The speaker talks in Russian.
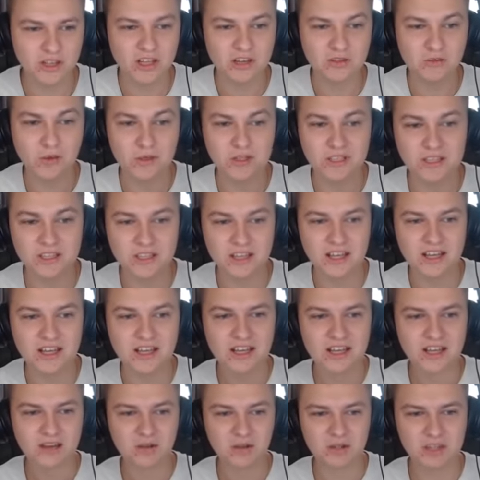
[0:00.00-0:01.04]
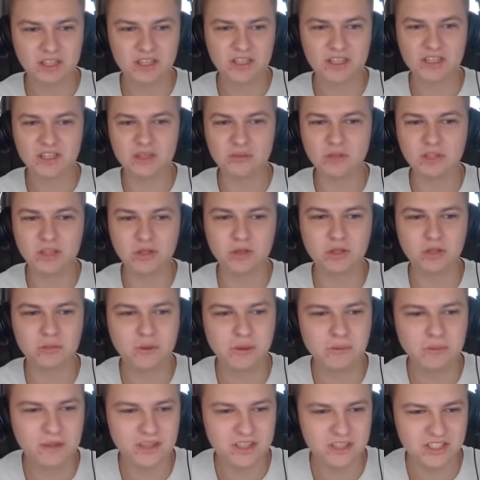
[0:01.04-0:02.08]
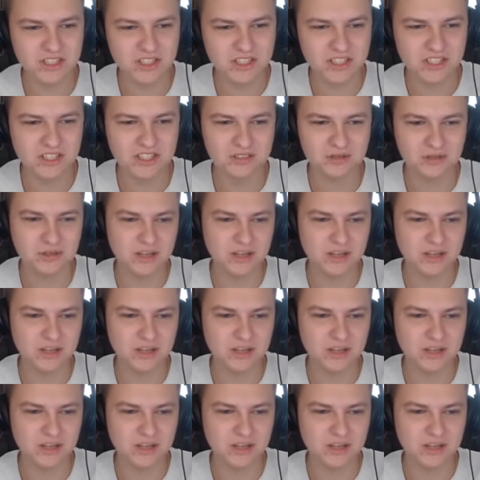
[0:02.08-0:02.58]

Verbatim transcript: Так вот, это, вот это именно тот момент сейчас.